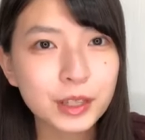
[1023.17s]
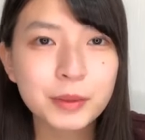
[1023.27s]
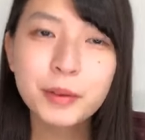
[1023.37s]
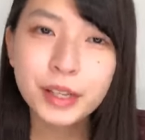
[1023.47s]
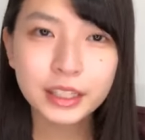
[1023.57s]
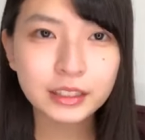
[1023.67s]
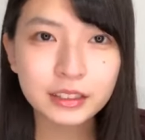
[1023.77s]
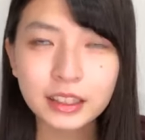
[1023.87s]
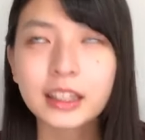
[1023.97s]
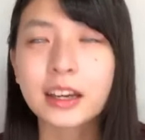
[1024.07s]
MV
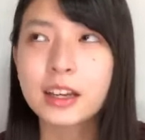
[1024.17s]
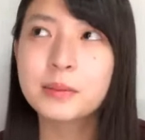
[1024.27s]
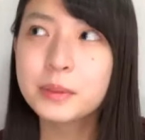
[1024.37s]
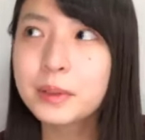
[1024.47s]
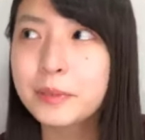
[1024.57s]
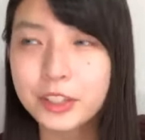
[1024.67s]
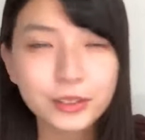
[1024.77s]
なんだっけ MV も